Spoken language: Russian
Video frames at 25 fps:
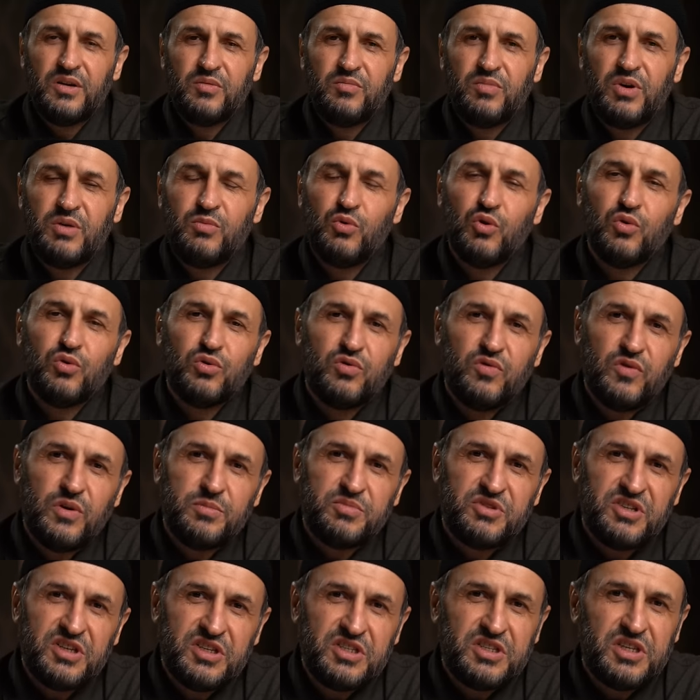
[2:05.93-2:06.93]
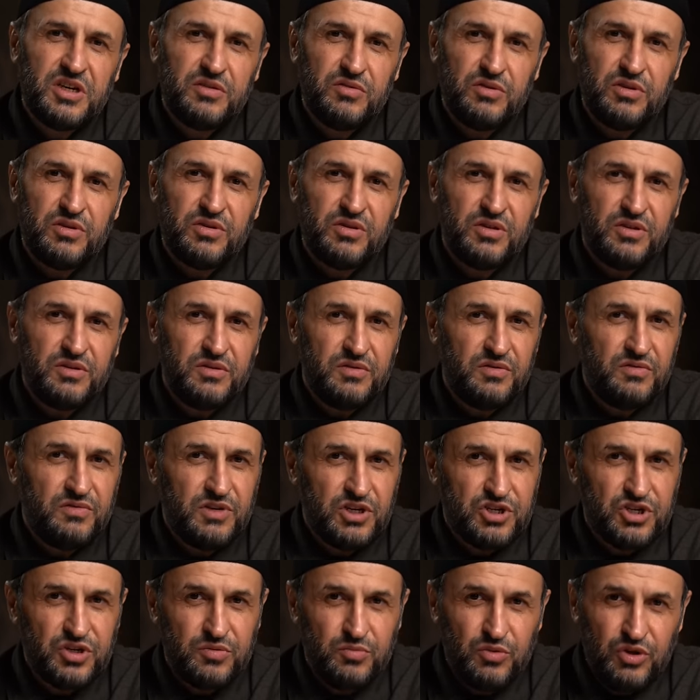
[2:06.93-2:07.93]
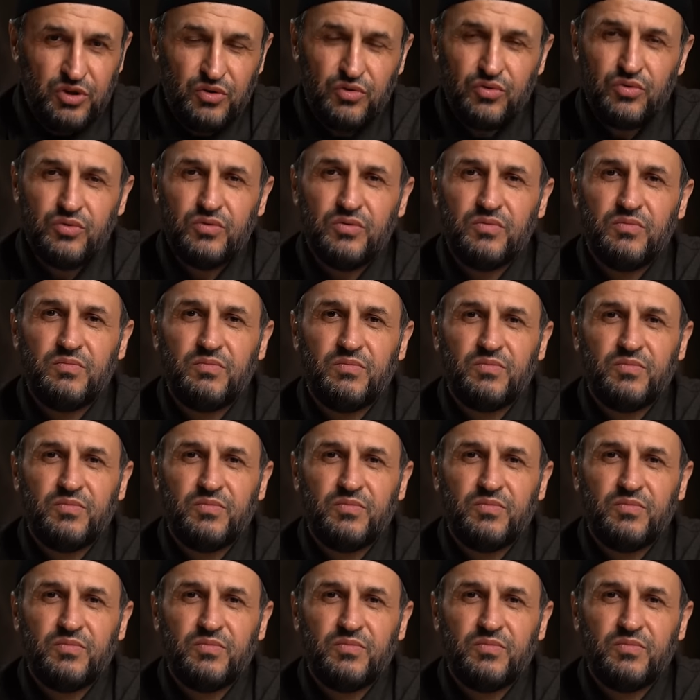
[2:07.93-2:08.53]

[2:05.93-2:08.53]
помогут вам составить ваше меню,